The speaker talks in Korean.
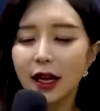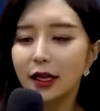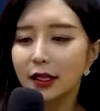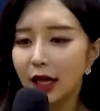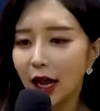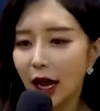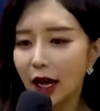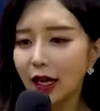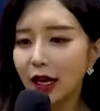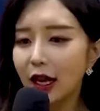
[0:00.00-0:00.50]

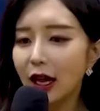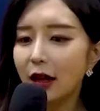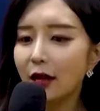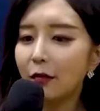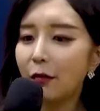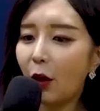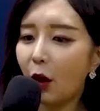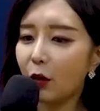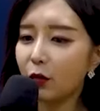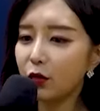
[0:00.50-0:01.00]

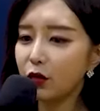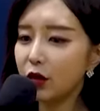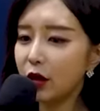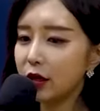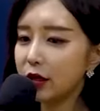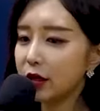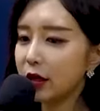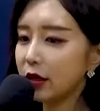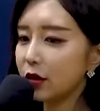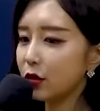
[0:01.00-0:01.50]
상이한 법률에
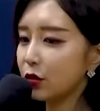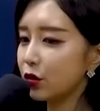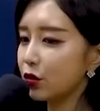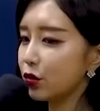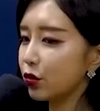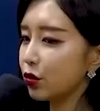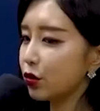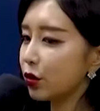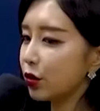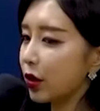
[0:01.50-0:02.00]
의해서
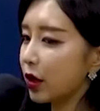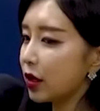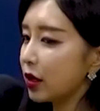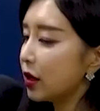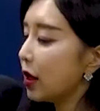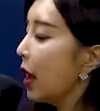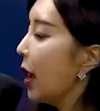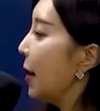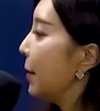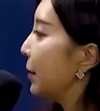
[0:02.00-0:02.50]
규율되는